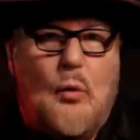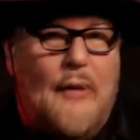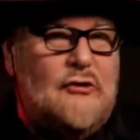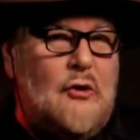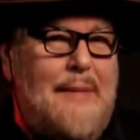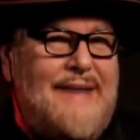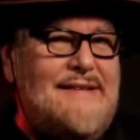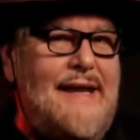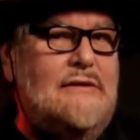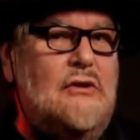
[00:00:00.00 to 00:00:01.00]
Cuanto
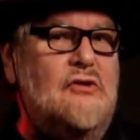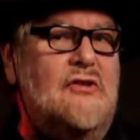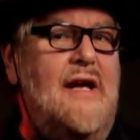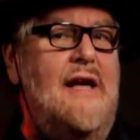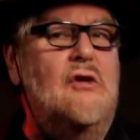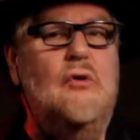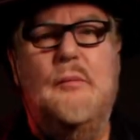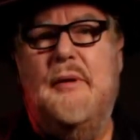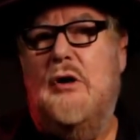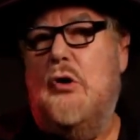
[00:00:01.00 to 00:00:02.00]
más alto sea el
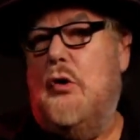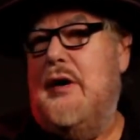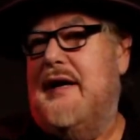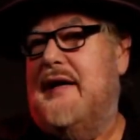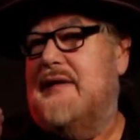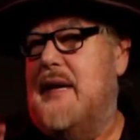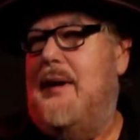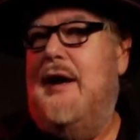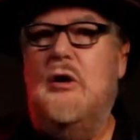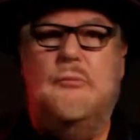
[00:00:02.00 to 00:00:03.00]
número con el que
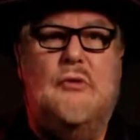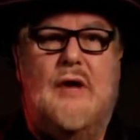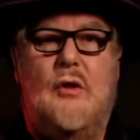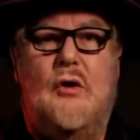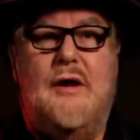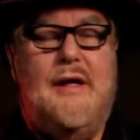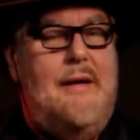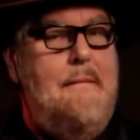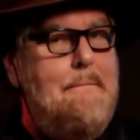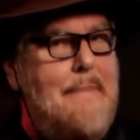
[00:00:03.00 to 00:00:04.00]
trabaja el obturador,
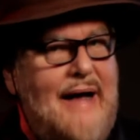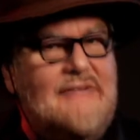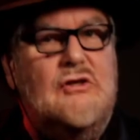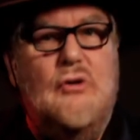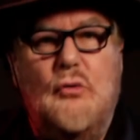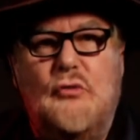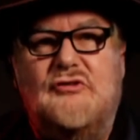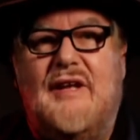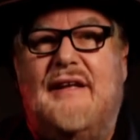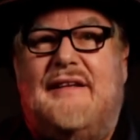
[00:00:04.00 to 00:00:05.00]
más
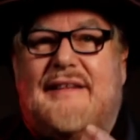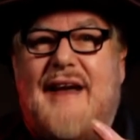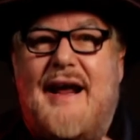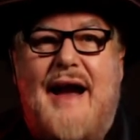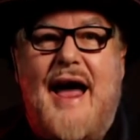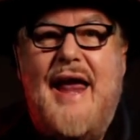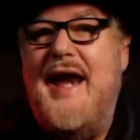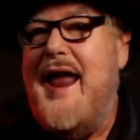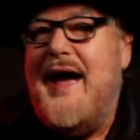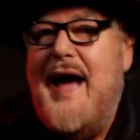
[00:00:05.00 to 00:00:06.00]
luz te entrará
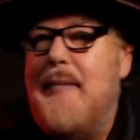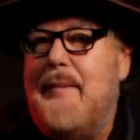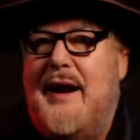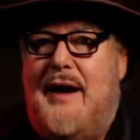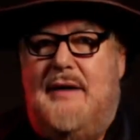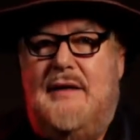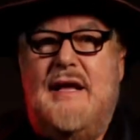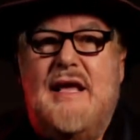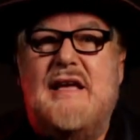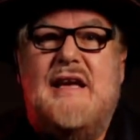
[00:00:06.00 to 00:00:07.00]
en la cámara
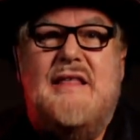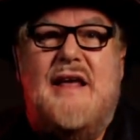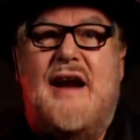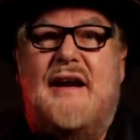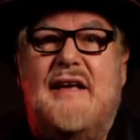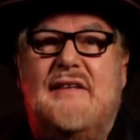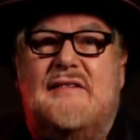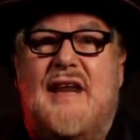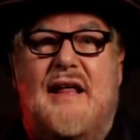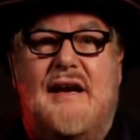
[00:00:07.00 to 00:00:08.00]
y quedará
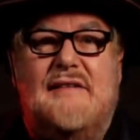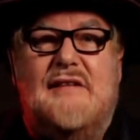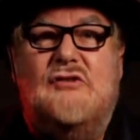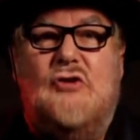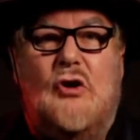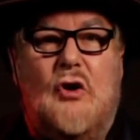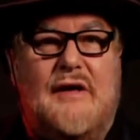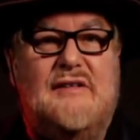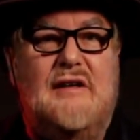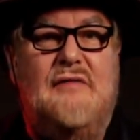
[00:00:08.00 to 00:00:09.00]
registrada en el sensor, lo
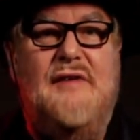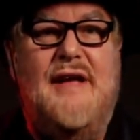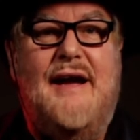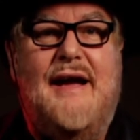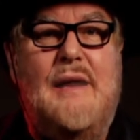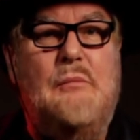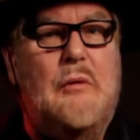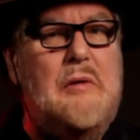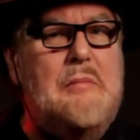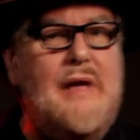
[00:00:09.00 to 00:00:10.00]
que significa que el
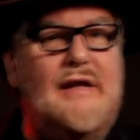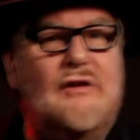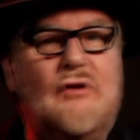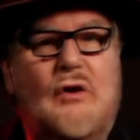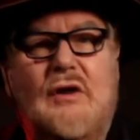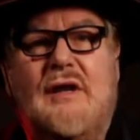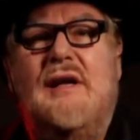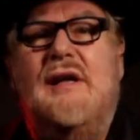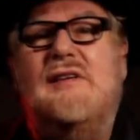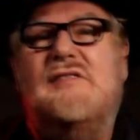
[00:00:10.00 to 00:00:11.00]
movimiento
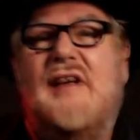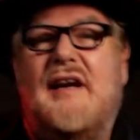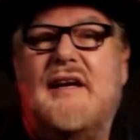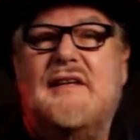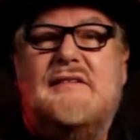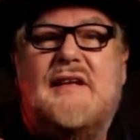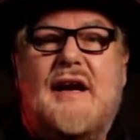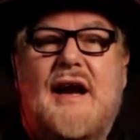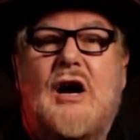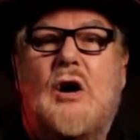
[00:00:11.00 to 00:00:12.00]
se
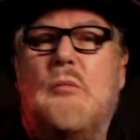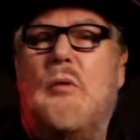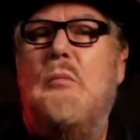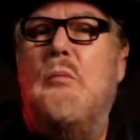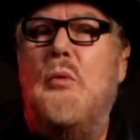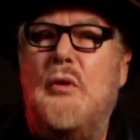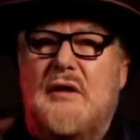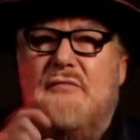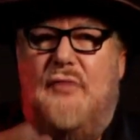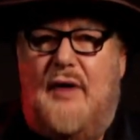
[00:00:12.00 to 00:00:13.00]
registrará como
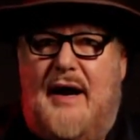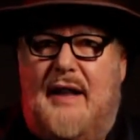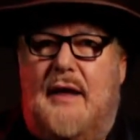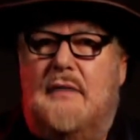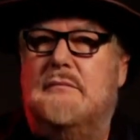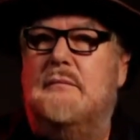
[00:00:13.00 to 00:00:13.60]
muy enfocada.